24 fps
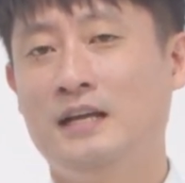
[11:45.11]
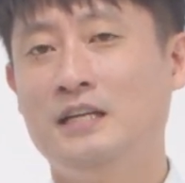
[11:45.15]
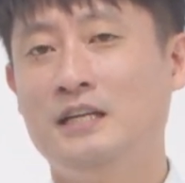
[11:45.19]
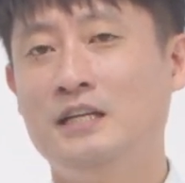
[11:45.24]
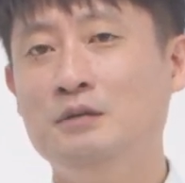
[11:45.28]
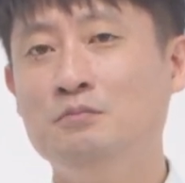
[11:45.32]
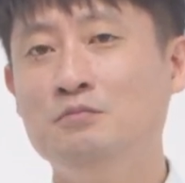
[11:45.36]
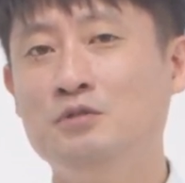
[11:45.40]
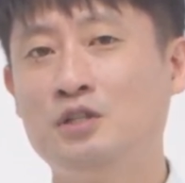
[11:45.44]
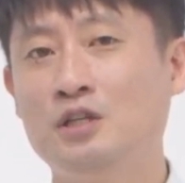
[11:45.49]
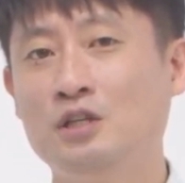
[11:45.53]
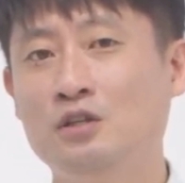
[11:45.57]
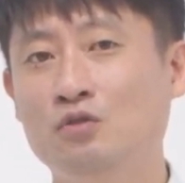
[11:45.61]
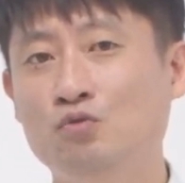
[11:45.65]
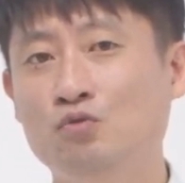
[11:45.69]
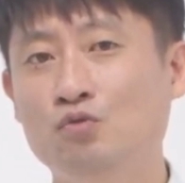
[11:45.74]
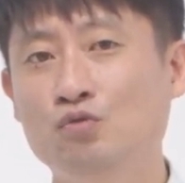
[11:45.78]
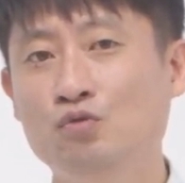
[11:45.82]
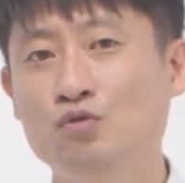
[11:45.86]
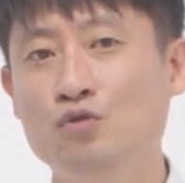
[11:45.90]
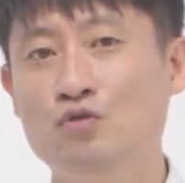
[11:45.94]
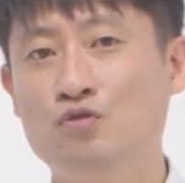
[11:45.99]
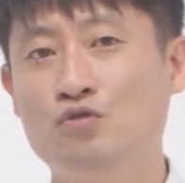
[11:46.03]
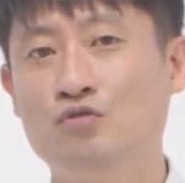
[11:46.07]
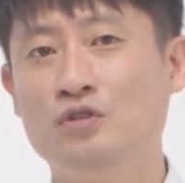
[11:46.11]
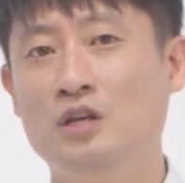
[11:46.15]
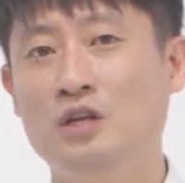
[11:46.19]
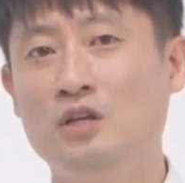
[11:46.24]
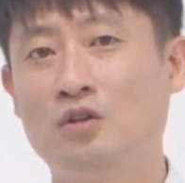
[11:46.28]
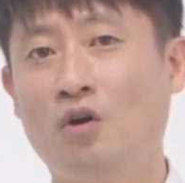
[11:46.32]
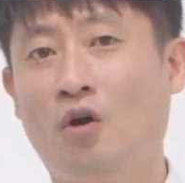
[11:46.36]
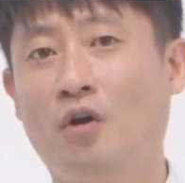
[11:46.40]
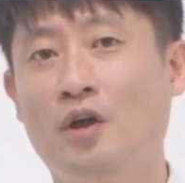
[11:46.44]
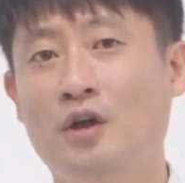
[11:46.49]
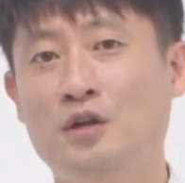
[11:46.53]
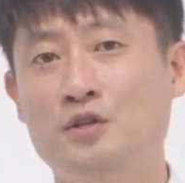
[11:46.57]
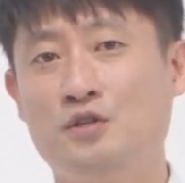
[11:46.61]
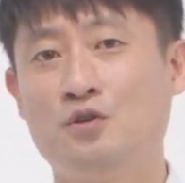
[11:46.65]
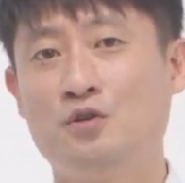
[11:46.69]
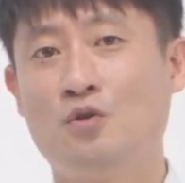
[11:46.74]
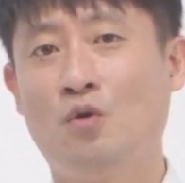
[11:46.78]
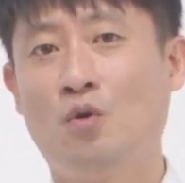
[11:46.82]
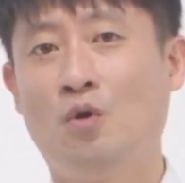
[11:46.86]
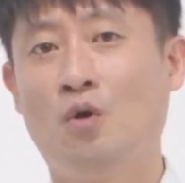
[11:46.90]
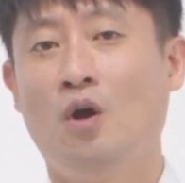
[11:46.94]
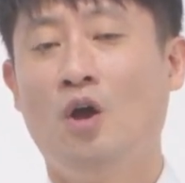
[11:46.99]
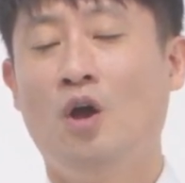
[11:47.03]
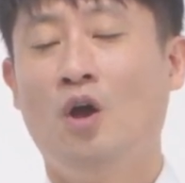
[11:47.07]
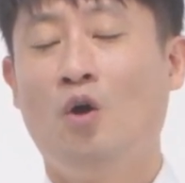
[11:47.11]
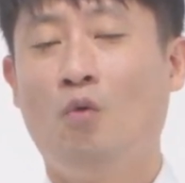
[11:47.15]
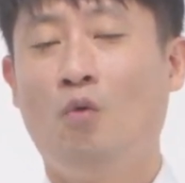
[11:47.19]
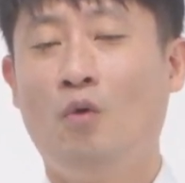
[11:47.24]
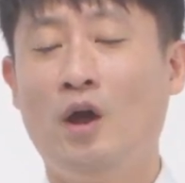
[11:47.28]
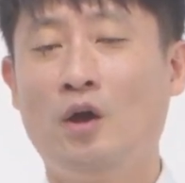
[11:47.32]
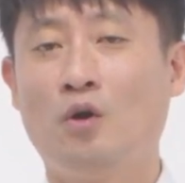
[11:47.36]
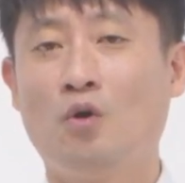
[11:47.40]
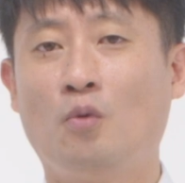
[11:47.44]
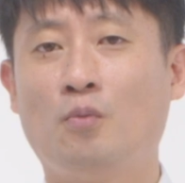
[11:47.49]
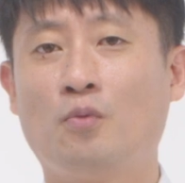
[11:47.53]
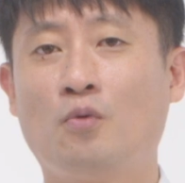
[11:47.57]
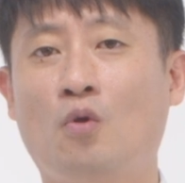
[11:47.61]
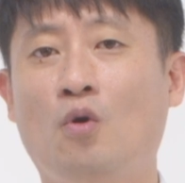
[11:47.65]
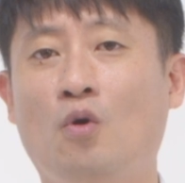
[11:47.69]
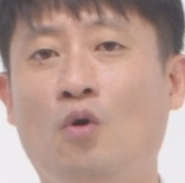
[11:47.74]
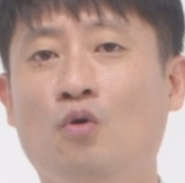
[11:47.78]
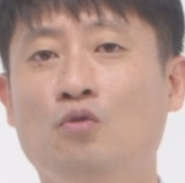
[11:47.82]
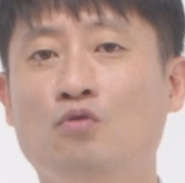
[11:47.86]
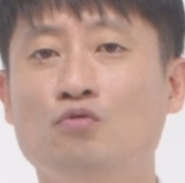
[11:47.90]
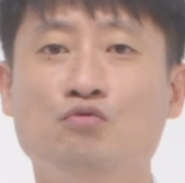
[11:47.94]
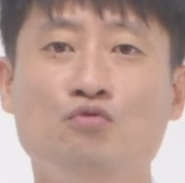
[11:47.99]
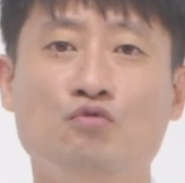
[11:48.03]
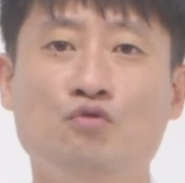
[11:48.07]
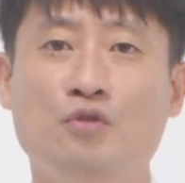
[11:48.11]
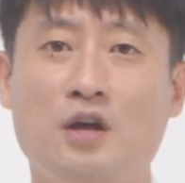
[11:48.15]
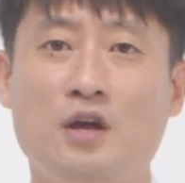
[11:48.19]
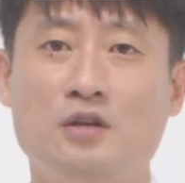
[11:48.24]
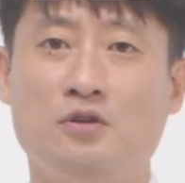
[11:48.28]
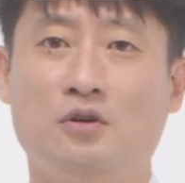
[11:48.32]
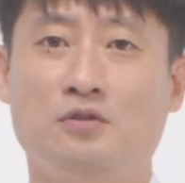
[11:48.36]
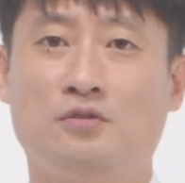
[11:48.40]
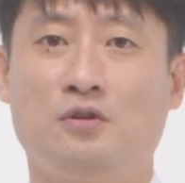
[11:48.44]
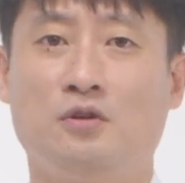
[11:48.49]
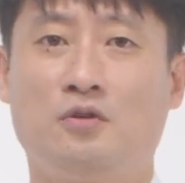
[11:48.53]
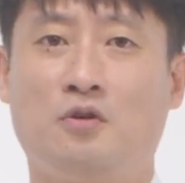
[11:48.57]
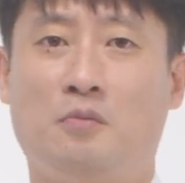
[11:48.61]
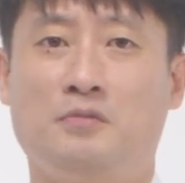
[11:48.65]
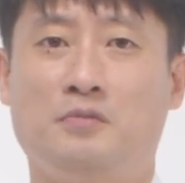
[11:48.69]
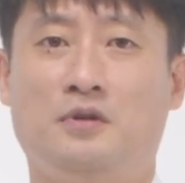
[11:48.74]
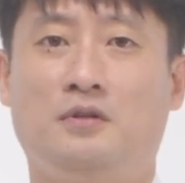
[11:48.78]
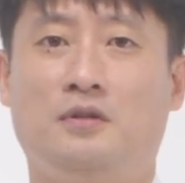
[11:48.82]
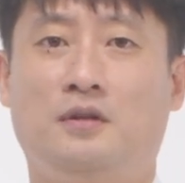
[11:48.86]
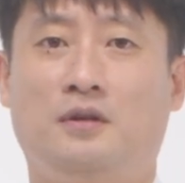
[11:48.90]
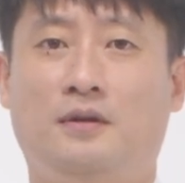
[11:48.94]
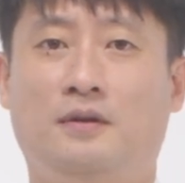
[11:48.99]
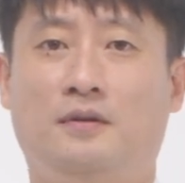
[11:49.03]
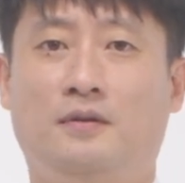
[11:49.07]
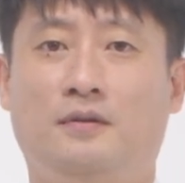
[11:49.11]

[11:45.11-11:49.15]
임신 우울증이 더해지고 외롭고 우울해졌을 겁니다.